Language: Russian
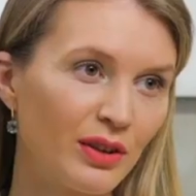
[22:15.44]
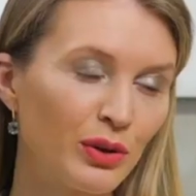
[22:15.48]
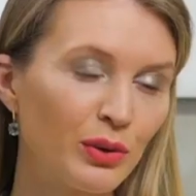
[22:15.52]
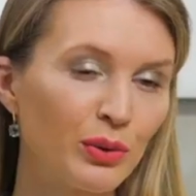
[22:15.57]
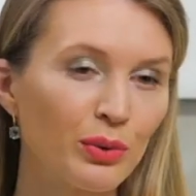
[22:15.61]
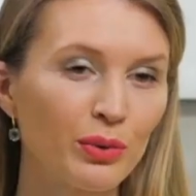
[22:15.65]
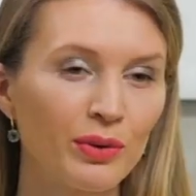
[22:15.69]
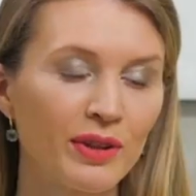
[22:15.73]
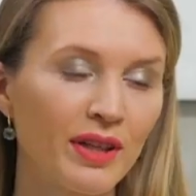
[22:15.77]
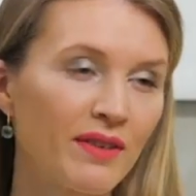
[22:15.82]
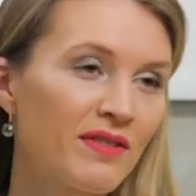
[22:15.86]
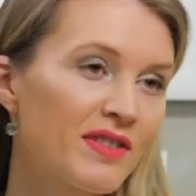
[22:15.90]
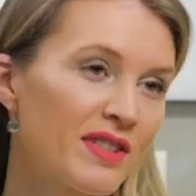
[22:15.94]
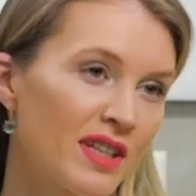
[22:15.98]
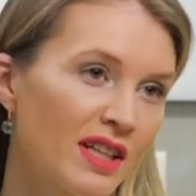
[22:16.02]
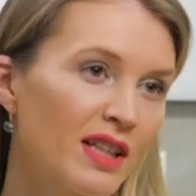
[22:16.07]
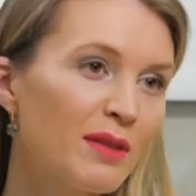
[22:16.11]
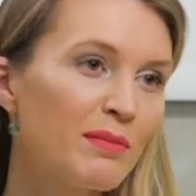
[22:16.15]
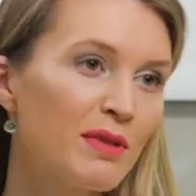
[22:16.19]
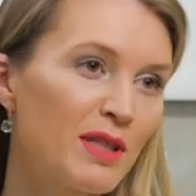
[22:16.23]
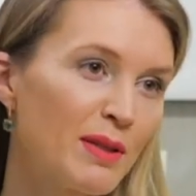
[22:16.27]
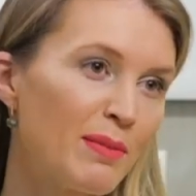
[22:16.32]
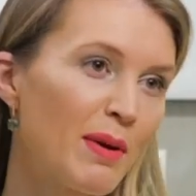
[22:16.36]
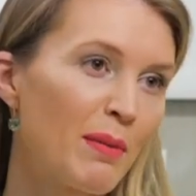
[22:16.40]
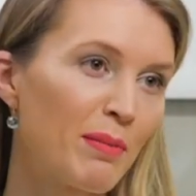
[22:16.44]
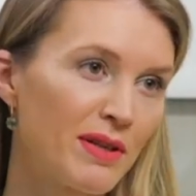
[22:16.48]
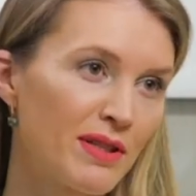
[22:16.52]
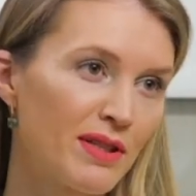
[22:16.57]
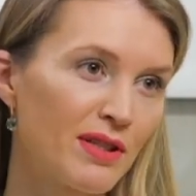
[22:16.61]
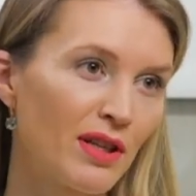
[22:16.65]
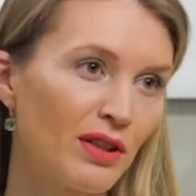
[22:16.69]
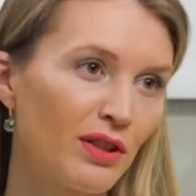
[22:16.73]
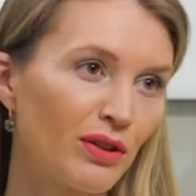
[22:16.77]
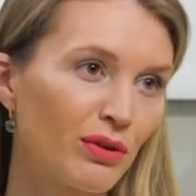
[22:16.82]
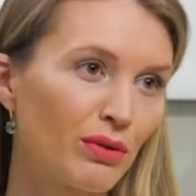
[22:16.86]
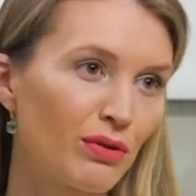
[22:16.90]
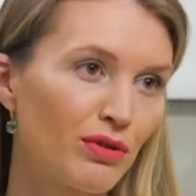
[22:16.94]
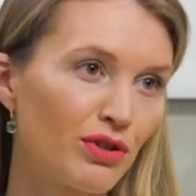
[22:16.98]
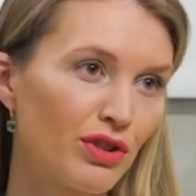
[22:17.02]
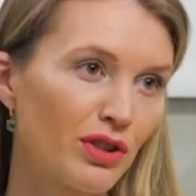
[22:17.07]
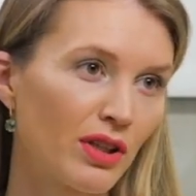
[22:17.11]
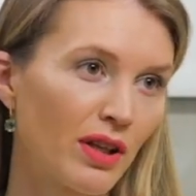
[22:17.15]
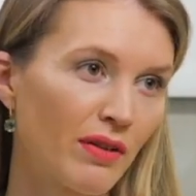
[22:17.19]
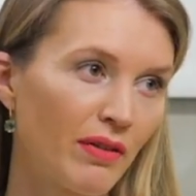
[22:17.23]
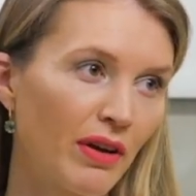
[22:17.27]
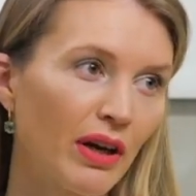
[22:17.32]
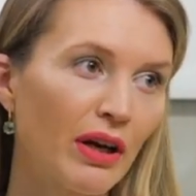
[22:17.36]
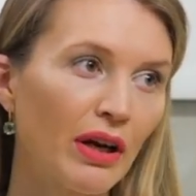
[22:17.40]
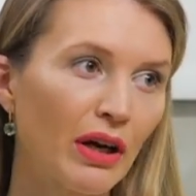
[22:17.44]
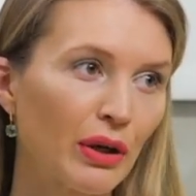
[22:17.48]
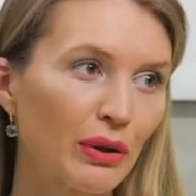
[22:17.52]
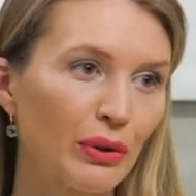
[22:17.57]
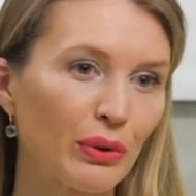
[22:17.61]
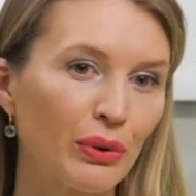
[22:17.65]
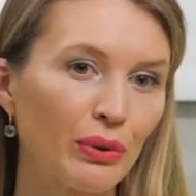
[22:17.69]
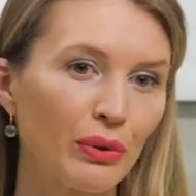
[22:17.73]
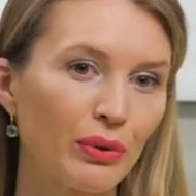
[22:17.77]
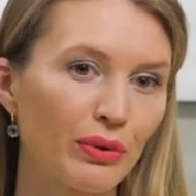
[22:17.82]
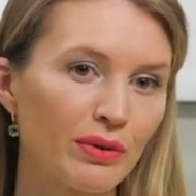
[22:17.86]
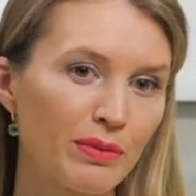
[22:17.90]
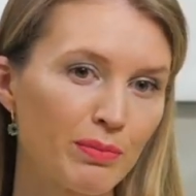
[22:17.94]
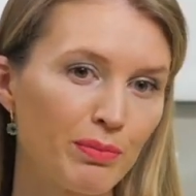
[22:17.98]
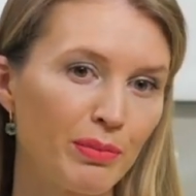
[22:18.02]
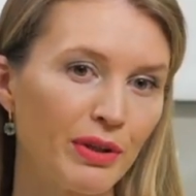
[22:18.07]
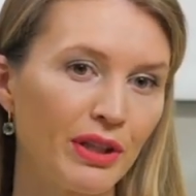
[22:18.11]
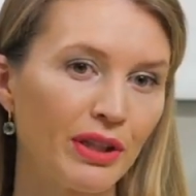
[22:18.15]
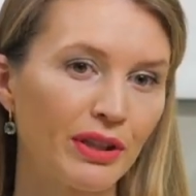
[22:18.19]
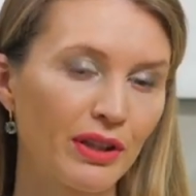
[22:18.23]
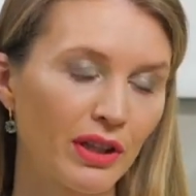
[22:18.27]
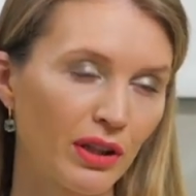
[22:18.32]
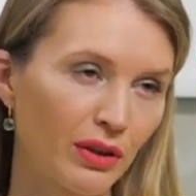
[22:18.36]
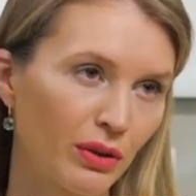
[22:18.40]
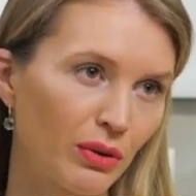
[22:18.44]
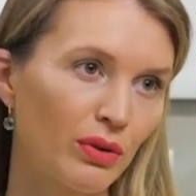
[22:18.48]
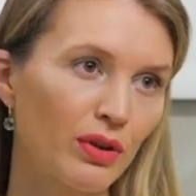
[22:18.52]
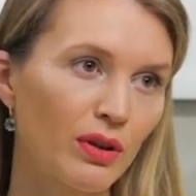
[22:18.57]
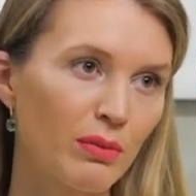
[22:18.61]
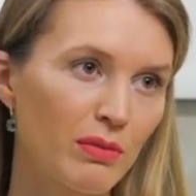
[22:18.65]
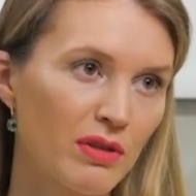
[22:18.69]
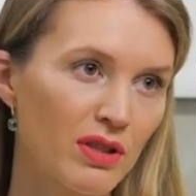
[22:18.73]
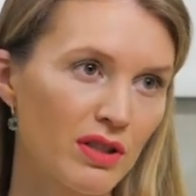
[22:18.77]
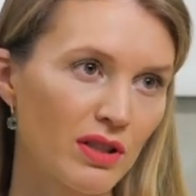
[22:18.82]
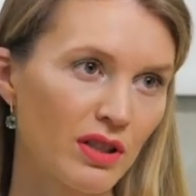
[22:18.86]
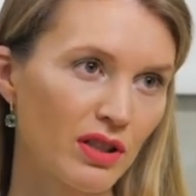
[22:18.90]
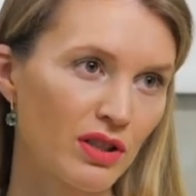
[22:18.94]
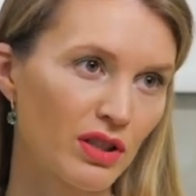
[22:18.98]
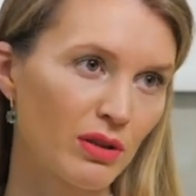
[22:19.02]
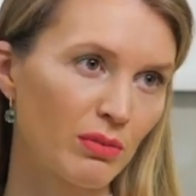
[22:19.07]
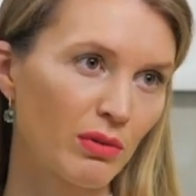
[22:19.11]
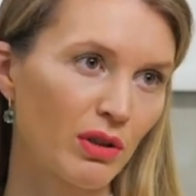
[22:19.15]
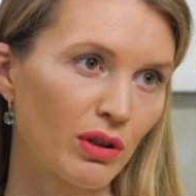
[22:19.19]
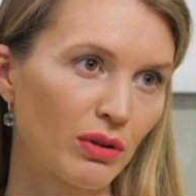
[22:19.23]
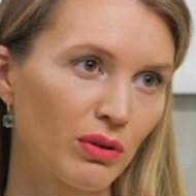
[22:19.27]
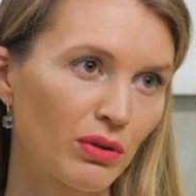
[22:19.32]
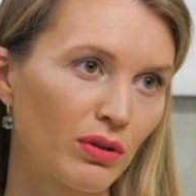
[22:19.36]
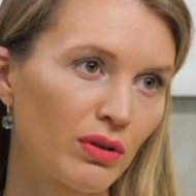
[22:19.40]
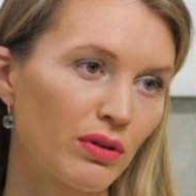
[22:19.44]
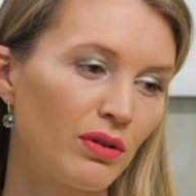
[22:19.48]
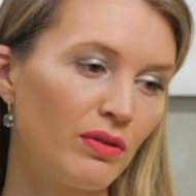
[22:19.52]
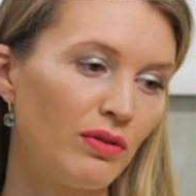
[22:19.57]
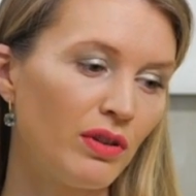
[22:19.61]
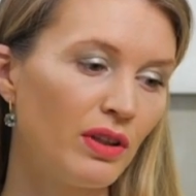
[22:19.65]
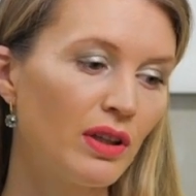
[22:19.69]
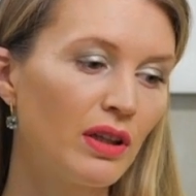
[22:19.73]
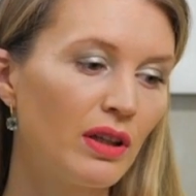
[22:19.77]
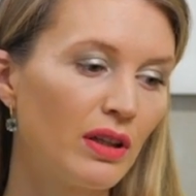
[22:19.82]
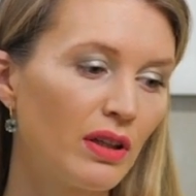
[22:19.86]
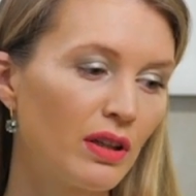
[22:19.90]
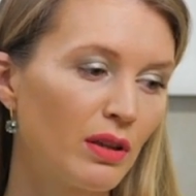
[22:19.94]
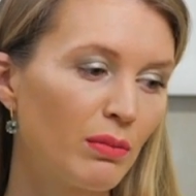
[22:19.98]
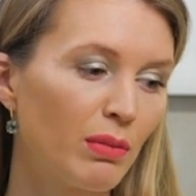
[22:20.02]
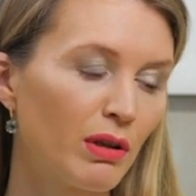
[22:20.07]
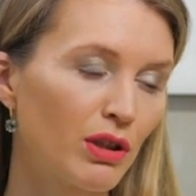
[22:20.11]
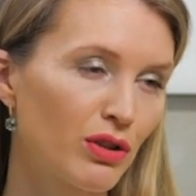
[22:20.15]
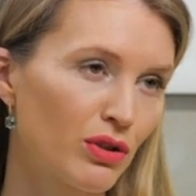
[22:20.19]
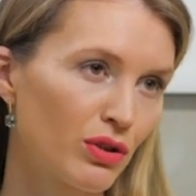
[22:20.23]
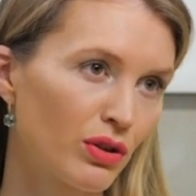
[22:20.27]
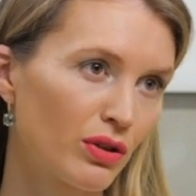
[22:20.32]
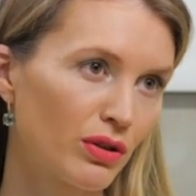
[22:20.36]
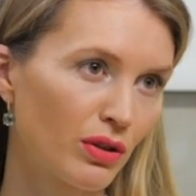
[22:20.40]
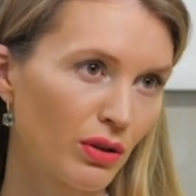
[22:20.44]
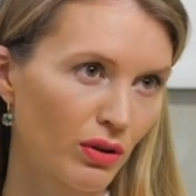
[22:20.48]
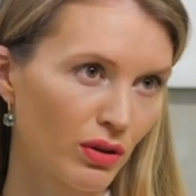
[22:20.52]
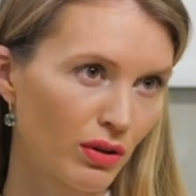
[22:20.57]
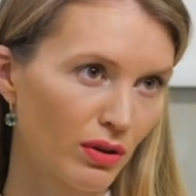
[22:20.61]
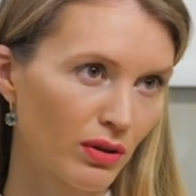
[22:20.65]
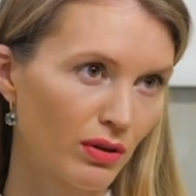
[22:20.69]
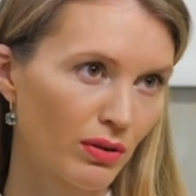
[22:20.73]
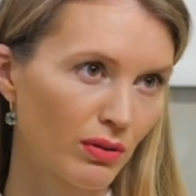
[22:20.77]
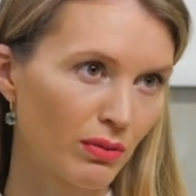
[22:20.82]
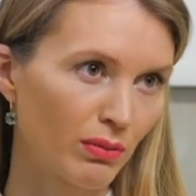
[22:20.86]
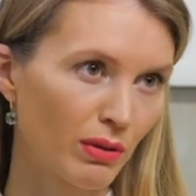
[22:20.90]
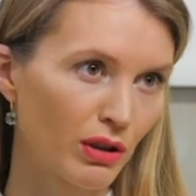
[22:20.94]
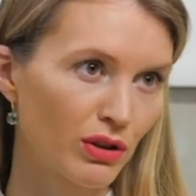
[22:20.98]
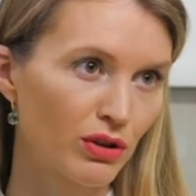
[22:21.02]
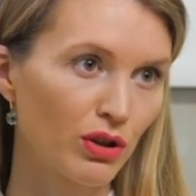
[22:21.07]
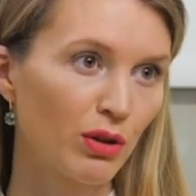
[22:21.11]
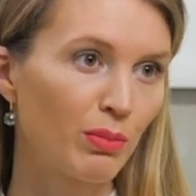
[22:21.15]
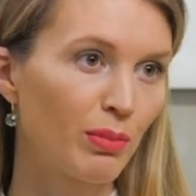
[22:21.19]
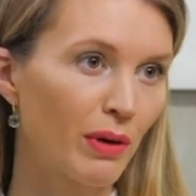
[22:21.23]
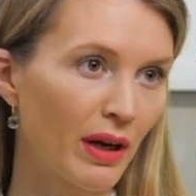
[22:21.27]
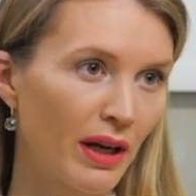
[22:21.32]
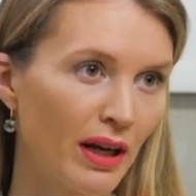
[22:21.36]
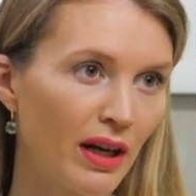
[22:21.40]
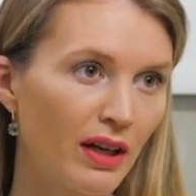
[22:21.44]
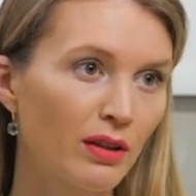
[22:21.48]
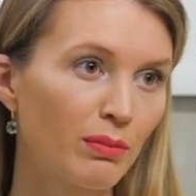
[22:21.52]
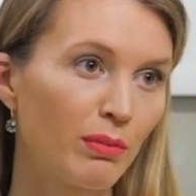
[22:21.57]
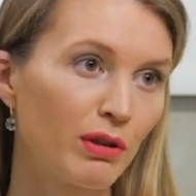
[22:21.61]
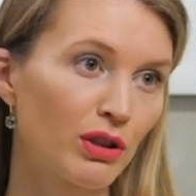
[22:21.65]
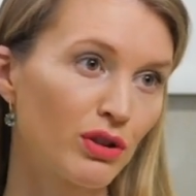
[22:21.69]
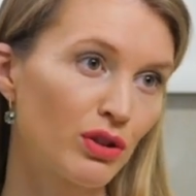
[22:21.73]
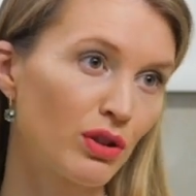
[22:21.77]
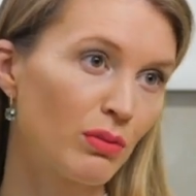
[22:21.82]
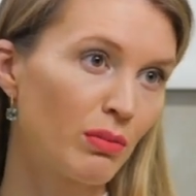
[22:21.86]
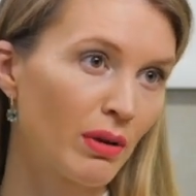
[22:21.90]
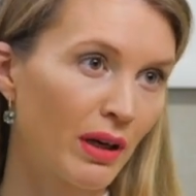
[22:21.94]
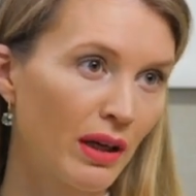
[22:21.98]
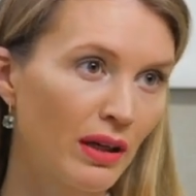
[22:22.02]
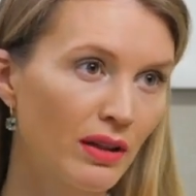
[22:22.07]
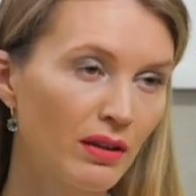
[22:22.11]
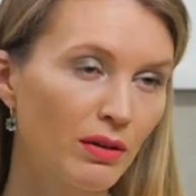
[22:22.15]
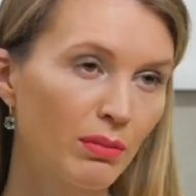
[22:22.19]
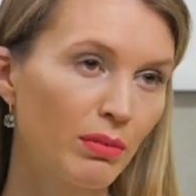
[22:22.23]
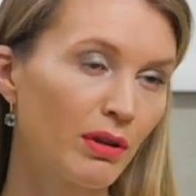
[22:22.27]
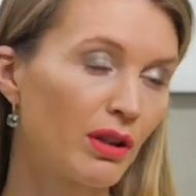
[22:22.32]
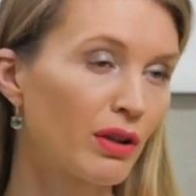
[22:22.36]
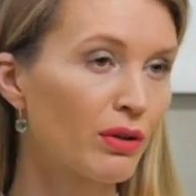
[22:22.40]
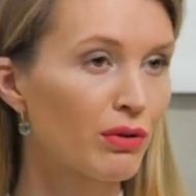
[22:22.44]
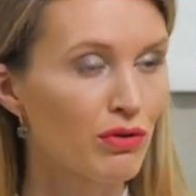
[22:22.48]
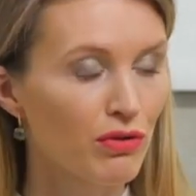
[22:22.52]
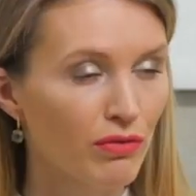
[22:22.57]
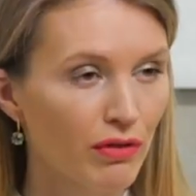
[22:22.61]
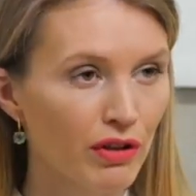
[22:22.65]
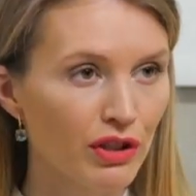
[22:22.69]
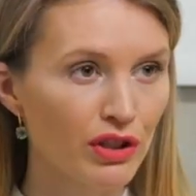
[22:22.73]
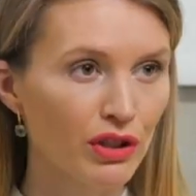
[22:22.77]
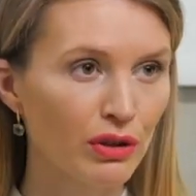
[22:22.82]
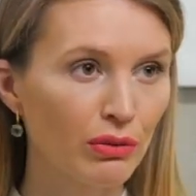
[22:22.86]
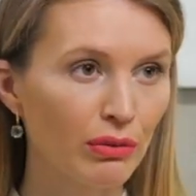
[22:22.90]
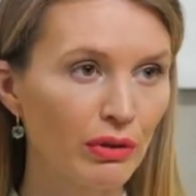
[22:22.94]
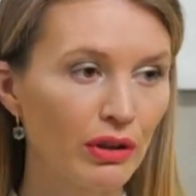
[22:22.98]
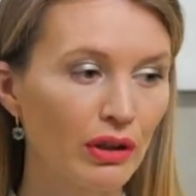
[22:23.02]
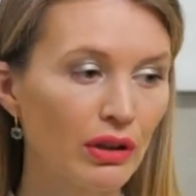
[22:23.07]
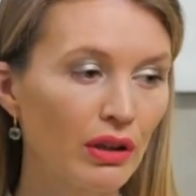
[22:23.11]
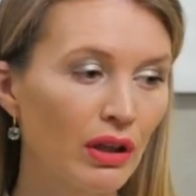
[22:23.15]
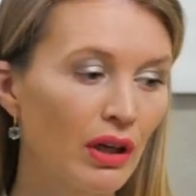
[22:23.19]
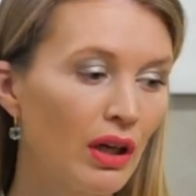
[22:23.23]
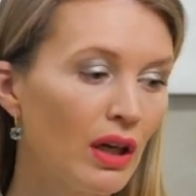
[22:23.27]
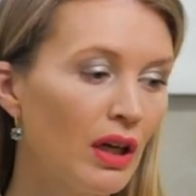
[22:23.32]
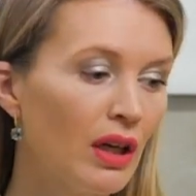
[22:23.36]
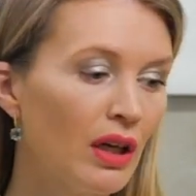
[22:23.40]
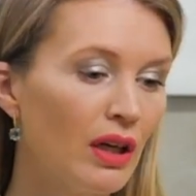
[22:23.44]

Ну, я в целом себя позиционирую человек, который, перед которым, и, скажем, который двигает большой такой, большой проект, большой бренд Беларусь Fashion Week.